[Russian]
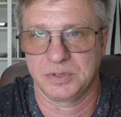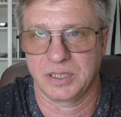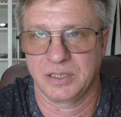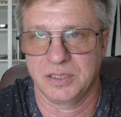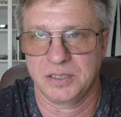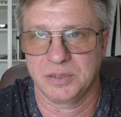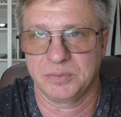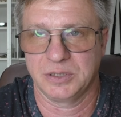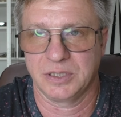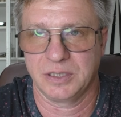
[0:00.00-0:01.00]
согласны
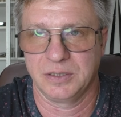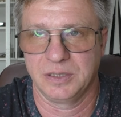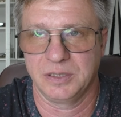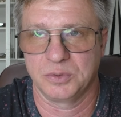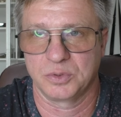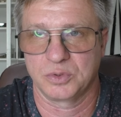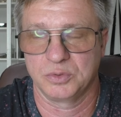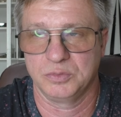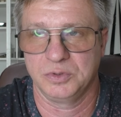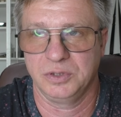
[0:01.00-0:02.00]
мы на эту
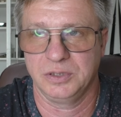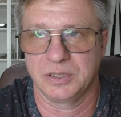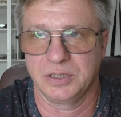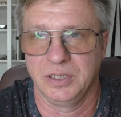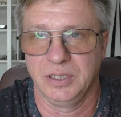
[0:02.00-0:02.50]
сумму или нет.